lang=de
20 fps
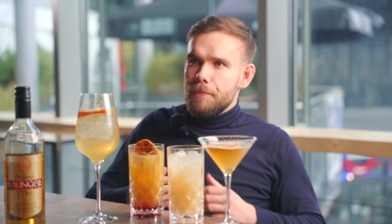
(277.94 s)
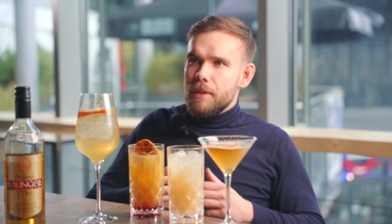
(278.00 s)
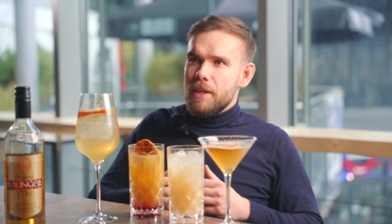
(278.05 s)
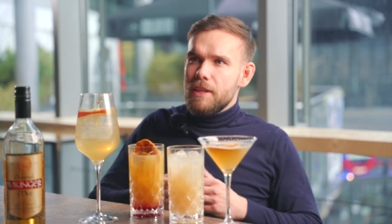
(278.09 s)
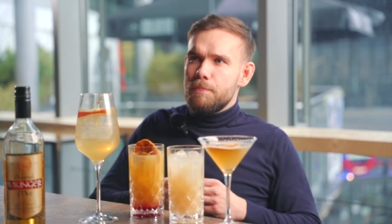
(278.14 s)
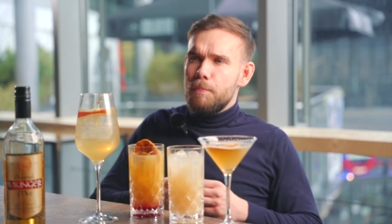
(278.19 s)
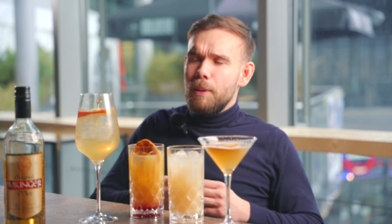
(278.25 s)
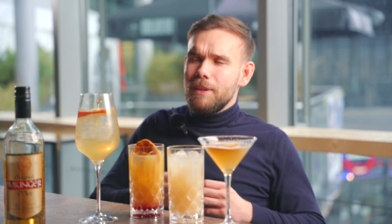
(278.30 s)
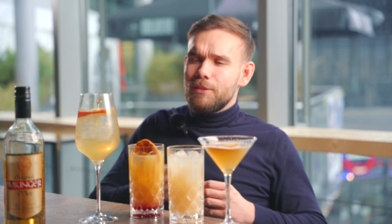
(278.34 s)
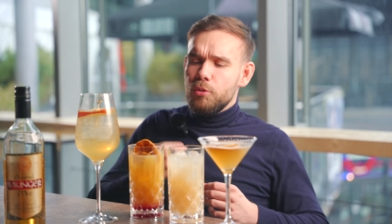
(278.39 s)

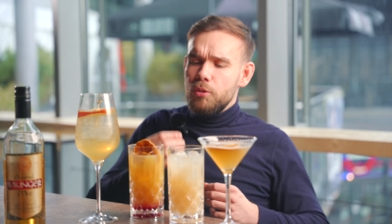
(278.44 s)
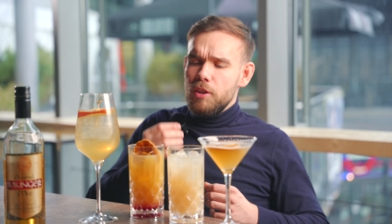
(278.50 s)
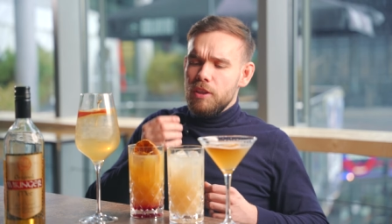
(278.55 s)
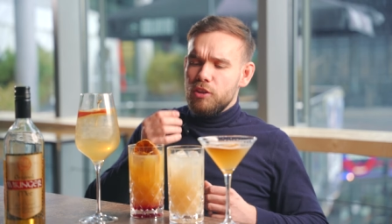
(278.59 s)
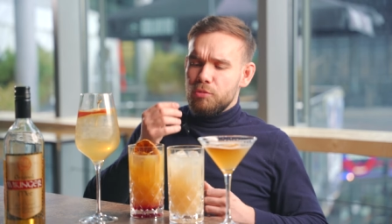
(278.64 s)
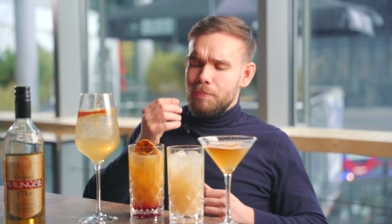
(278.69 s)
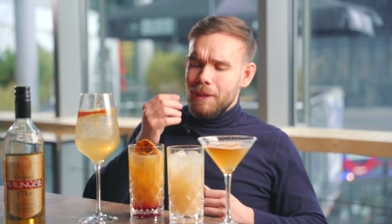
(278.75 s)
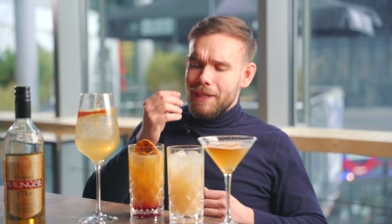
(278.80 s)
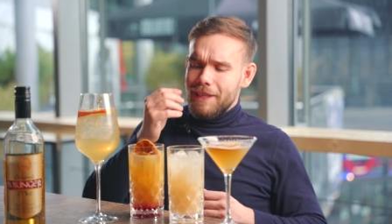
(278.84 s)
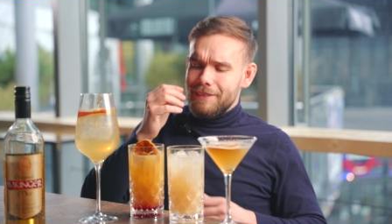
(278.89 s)
Ich
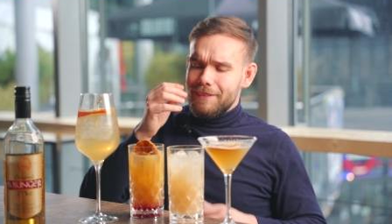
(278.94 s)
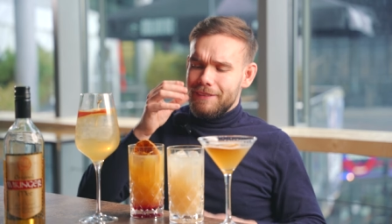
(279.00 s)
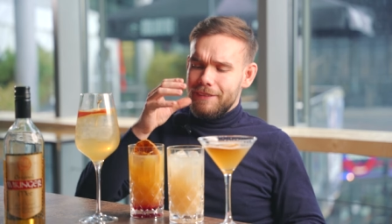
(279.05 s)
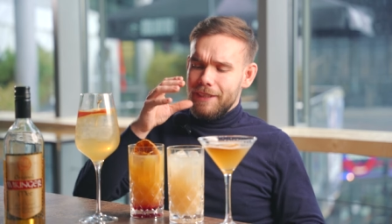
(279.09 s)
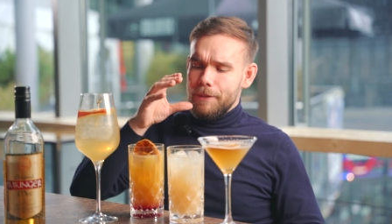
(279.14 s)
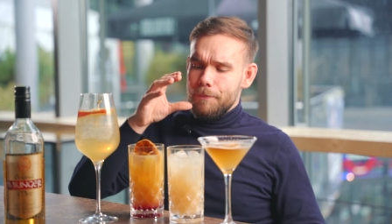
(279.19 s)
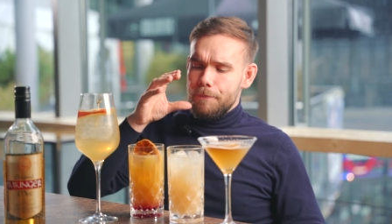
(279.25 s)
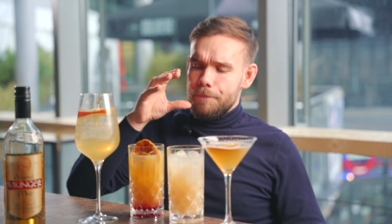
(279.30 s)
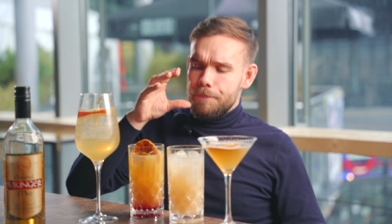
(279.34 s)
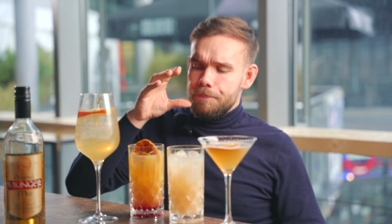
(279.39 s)
persönlich schmecke jetzt
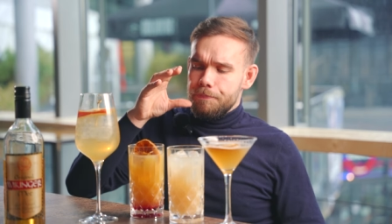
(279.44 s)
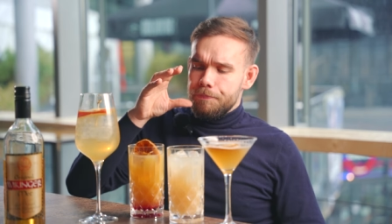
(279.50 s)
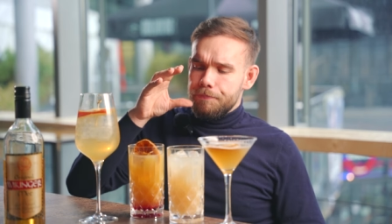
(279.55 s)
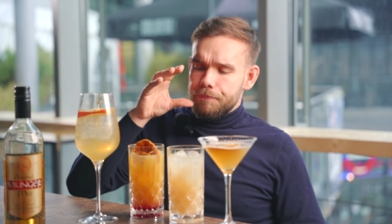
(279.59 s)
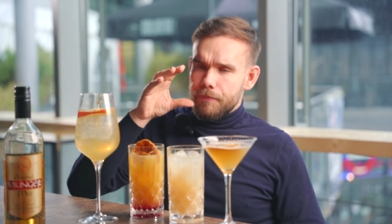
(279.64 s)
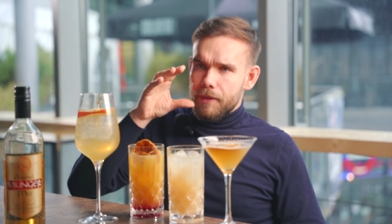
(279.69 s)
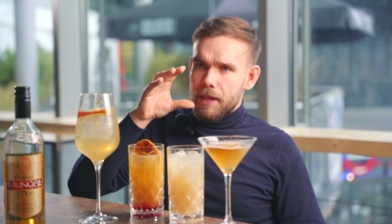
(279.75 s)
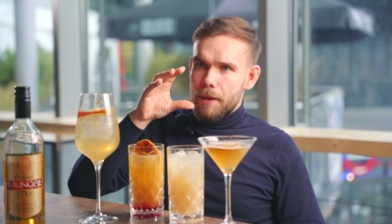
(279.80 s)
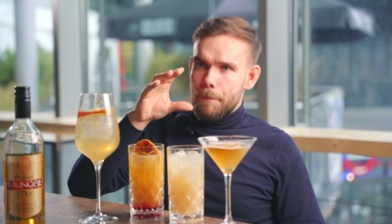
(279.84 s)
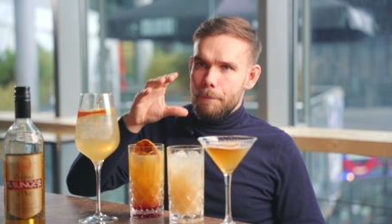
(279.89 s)
den
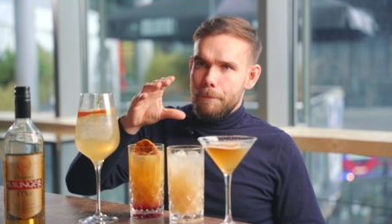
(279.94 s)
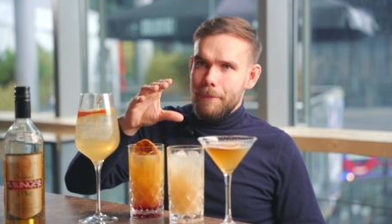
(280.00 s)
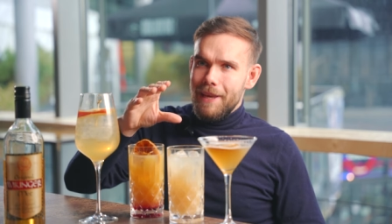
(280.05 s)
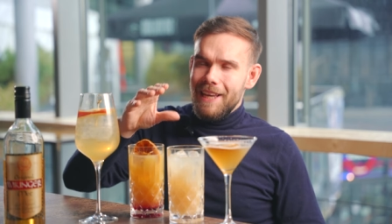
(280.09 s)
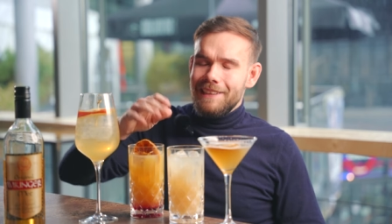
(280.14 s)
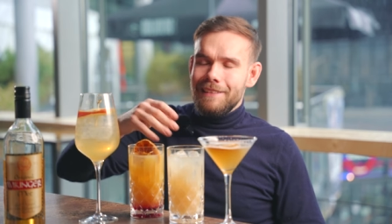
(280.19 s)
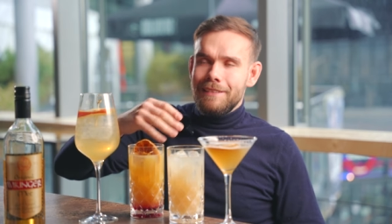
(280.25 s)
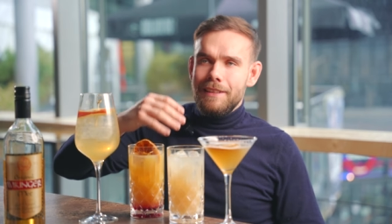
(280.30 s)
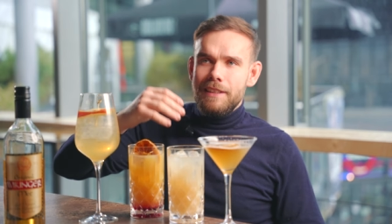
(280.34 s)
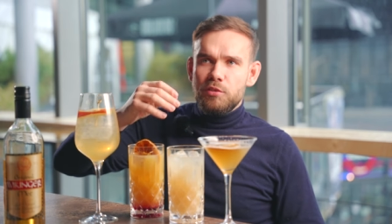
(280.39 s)

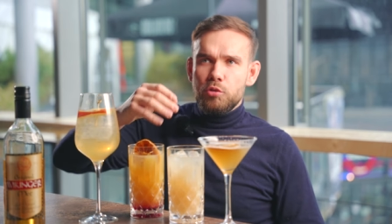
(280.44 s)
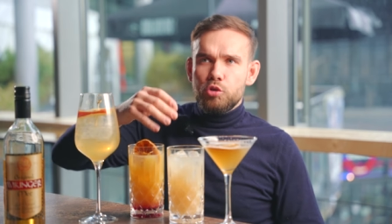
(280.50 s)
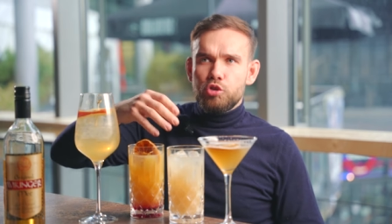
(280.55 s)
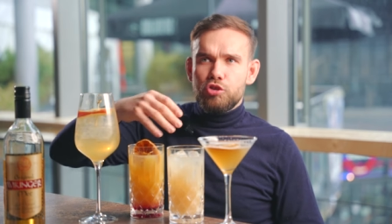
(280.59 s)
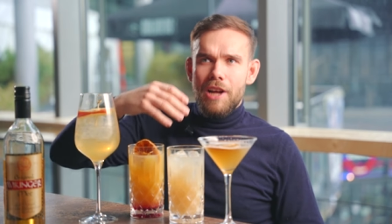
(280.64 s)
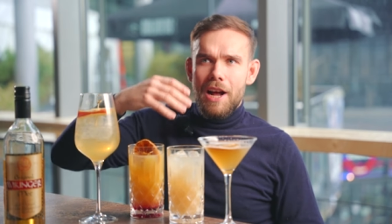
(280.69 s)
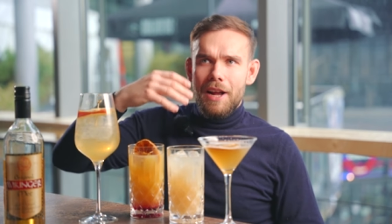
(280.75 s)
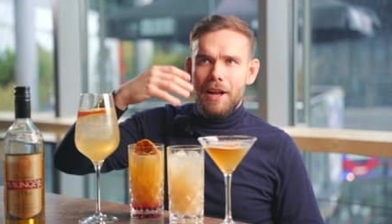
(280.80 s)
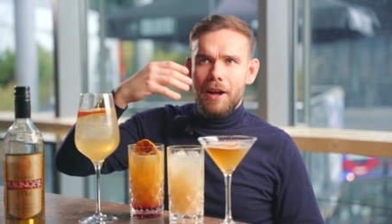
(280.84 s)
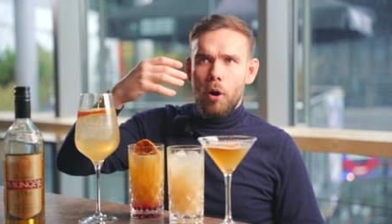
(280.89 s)
Met nicht so
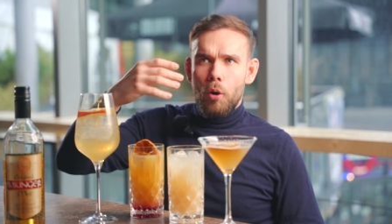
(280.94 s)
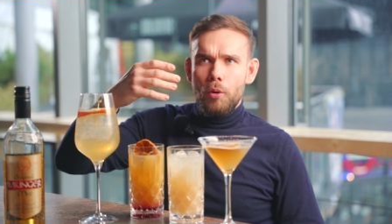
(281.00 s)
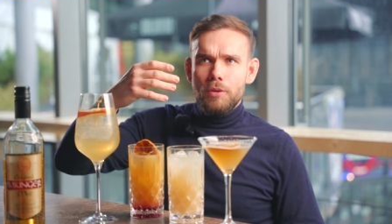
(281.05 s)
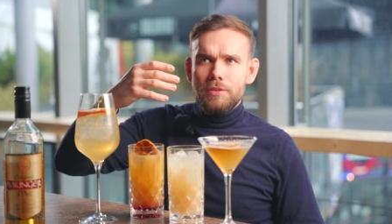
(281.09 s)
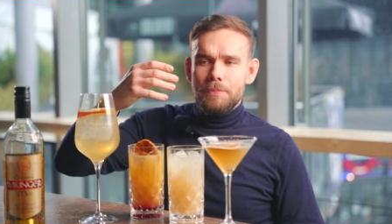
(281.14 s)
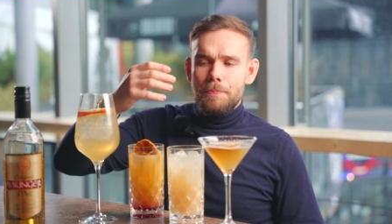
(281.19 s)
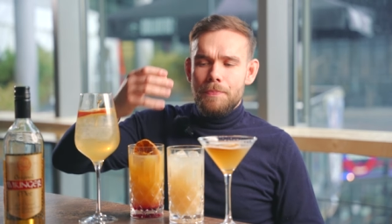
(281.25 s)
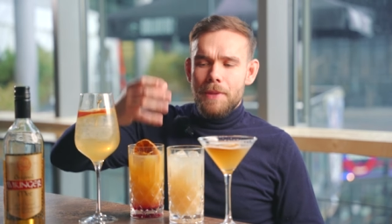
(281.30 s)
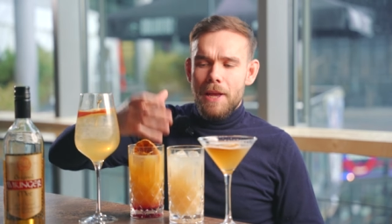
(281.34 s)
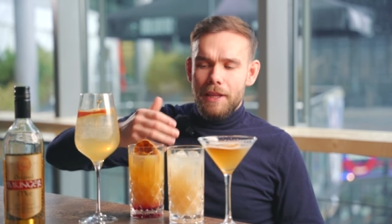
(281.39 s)
stark
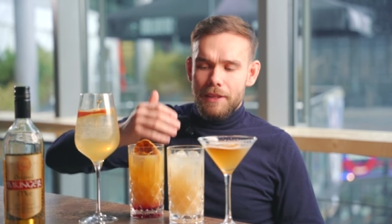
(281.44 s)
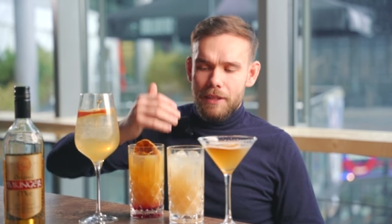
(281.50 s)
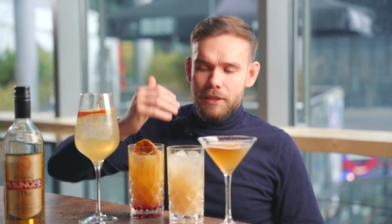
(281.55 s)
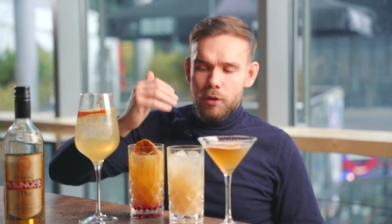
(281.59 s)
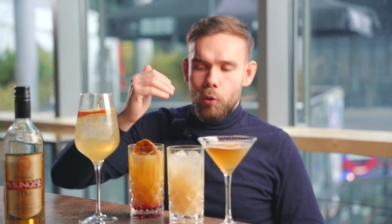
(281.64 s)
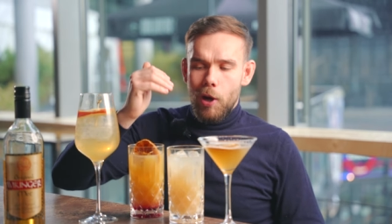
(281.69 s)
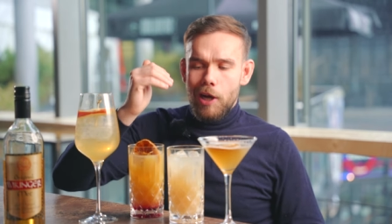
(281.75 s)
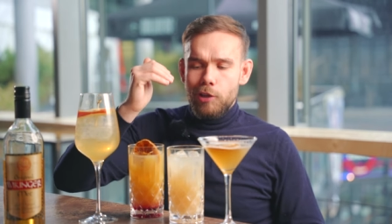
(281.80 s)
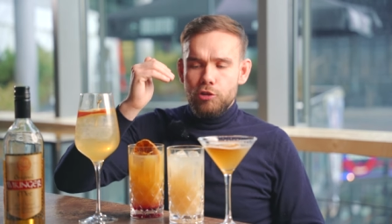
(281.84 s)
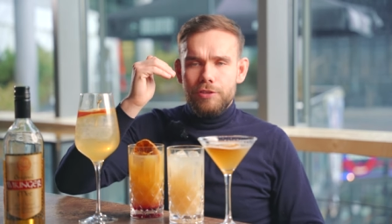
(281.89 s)
raus. Die
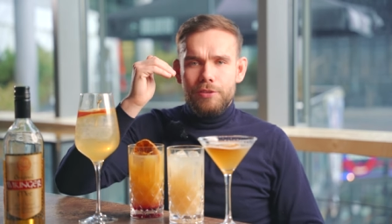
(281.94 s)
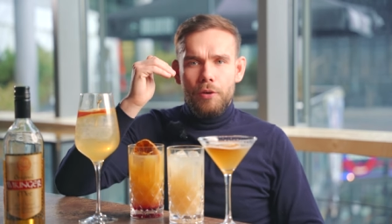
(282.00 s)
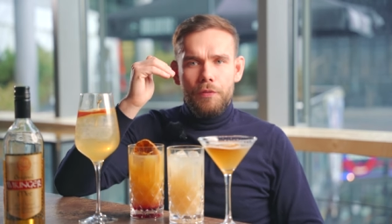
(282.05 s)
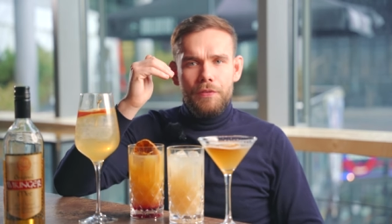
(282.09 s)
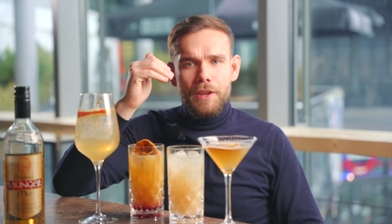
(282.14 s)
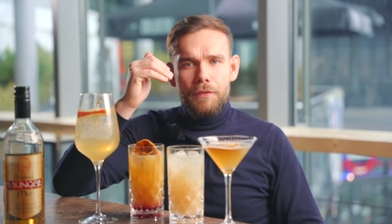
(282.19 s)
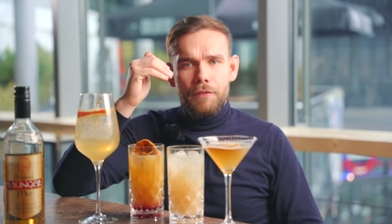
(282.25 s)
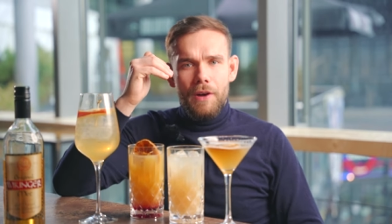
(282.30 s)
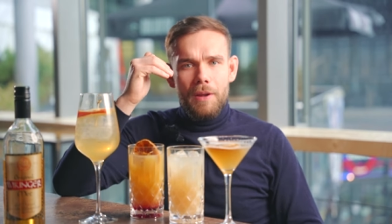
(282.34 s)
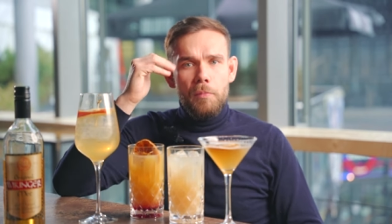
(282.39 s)
Orange ist auf
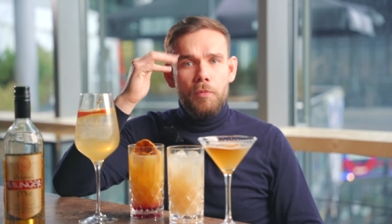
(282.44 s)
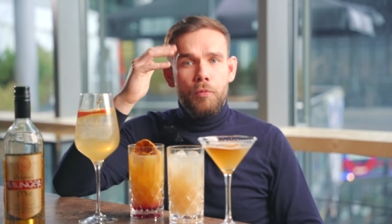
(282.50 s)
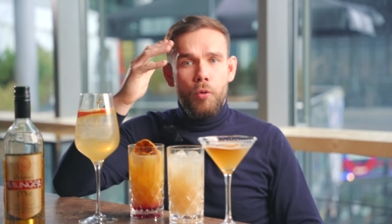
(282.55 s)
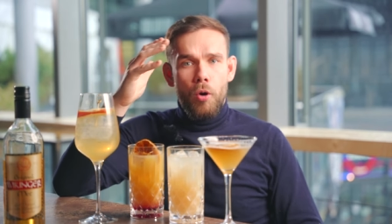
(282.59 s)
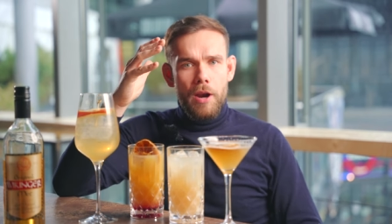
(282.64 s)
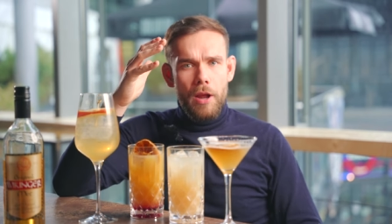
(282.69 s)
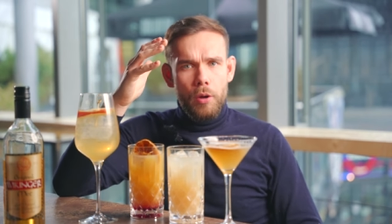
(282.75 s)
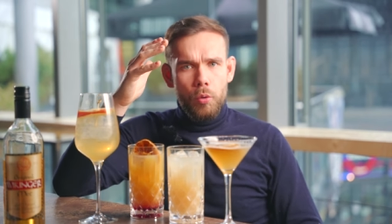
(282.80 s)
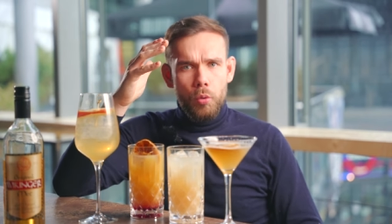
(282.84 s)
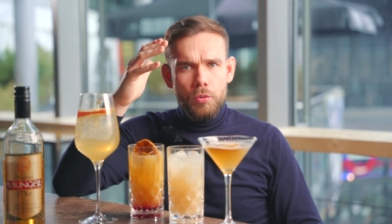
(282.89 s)
jeden Fall im
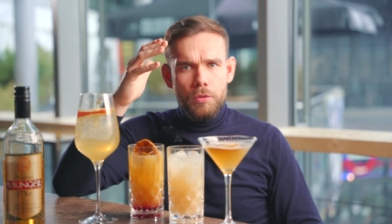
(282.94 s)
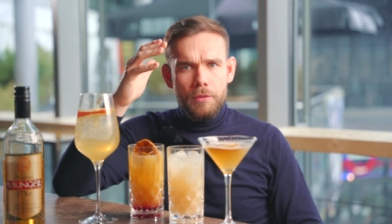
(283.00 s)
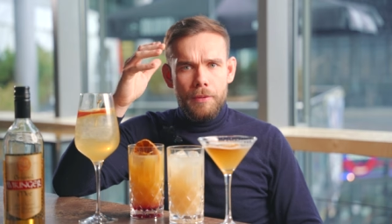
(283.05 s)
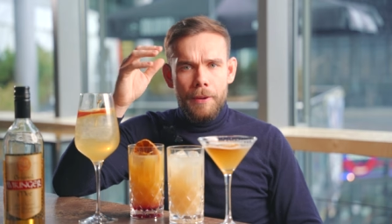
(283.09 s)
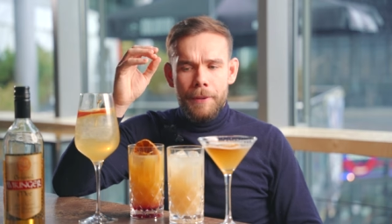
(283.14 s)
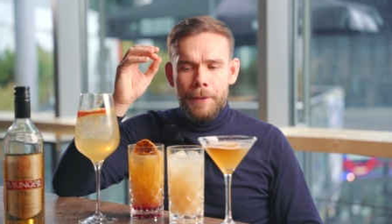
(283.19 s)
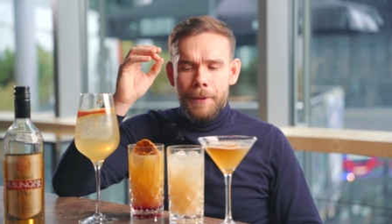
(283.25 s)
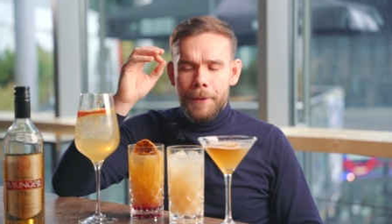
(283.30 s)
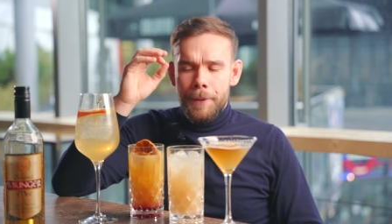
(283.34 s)
Vordergrund.